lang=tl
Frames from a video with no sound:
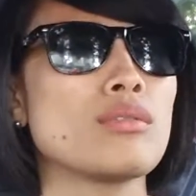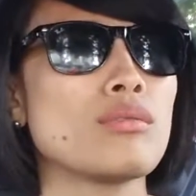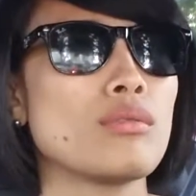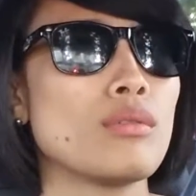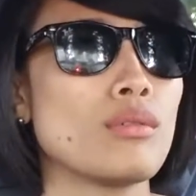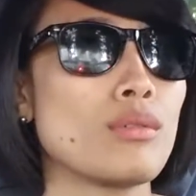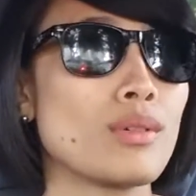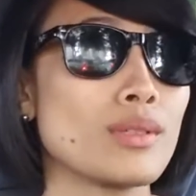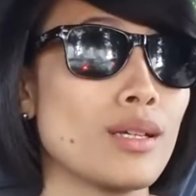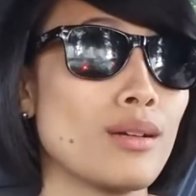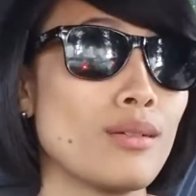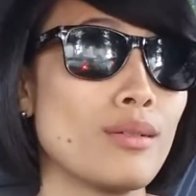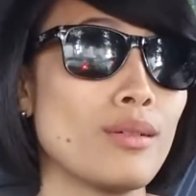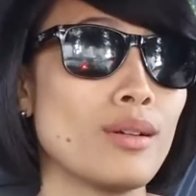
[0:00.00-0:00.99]
Nalulungkot
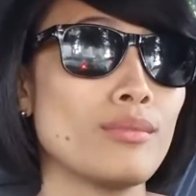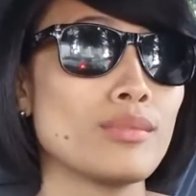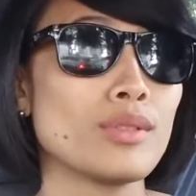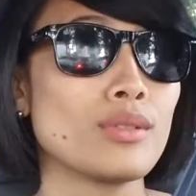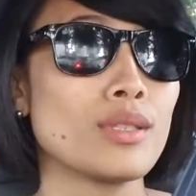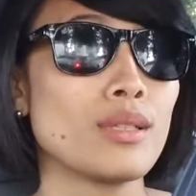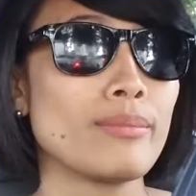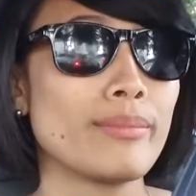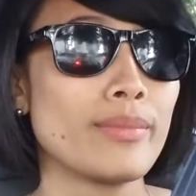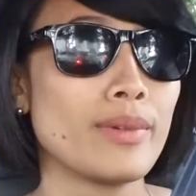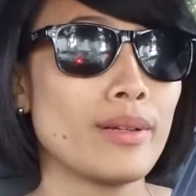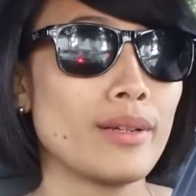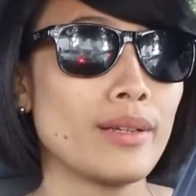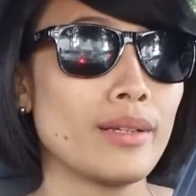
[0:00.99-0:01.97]
ako. I'm so
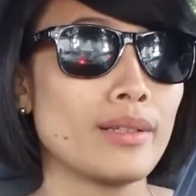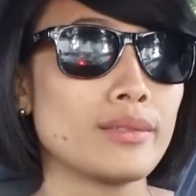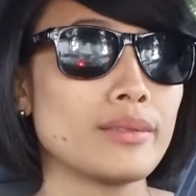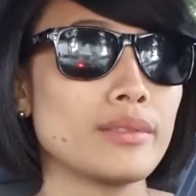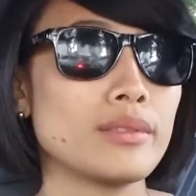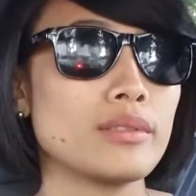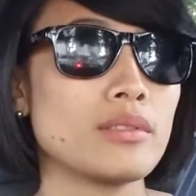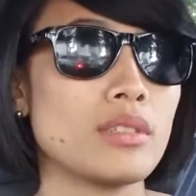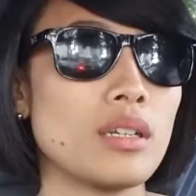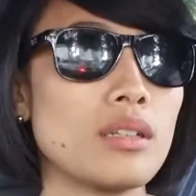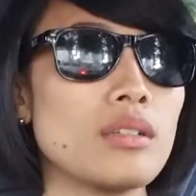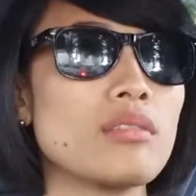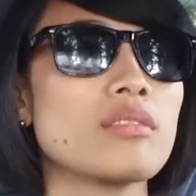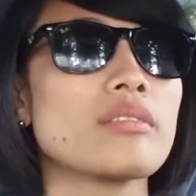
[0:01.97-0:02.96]
depressed.
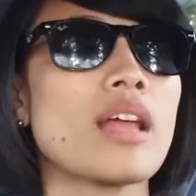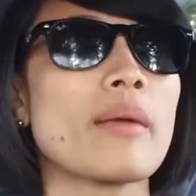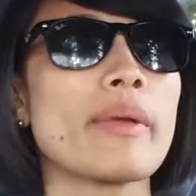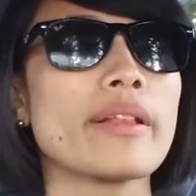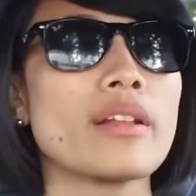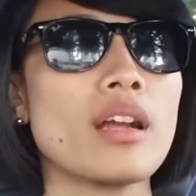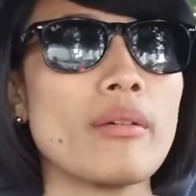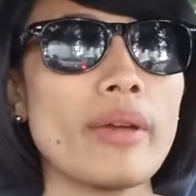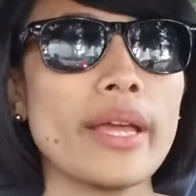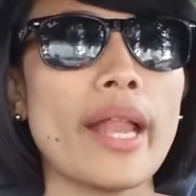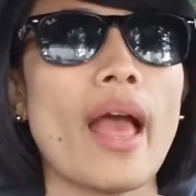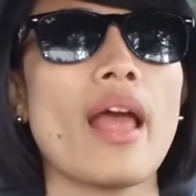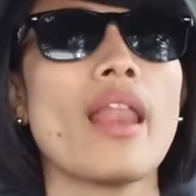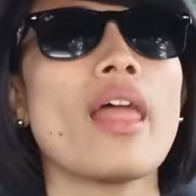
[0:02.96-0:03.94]
Ayan ang dapat
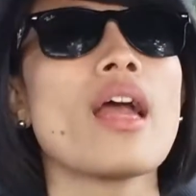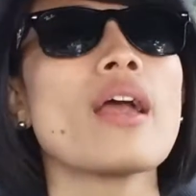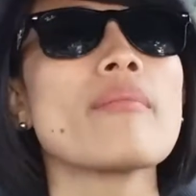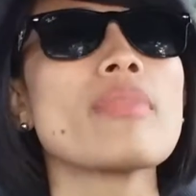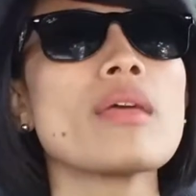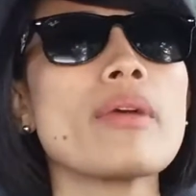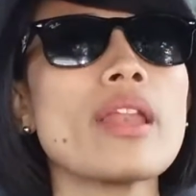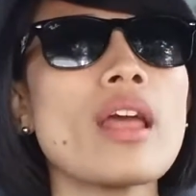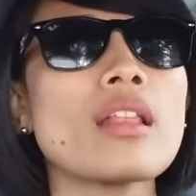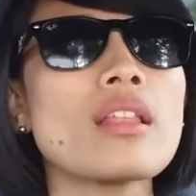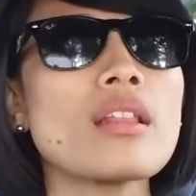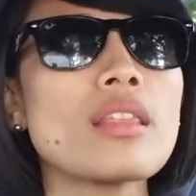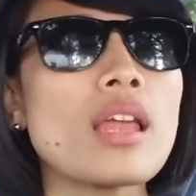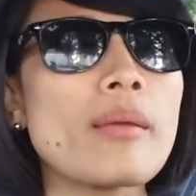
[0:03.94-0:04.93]
gawin. Alam naman
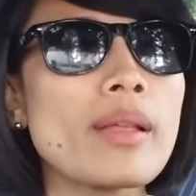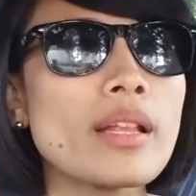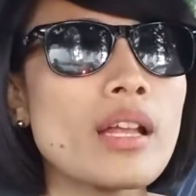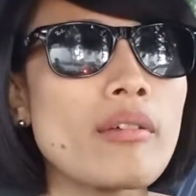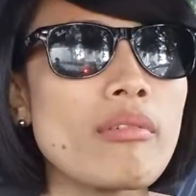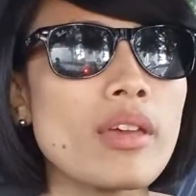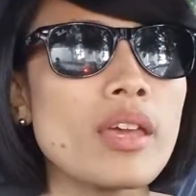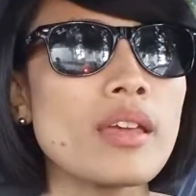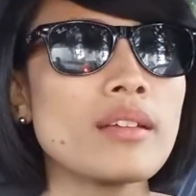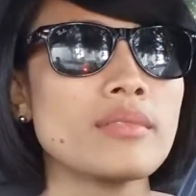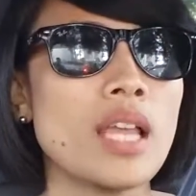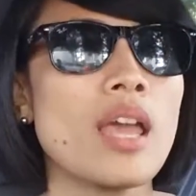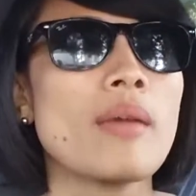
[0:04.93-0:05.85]
natin dapat gawin.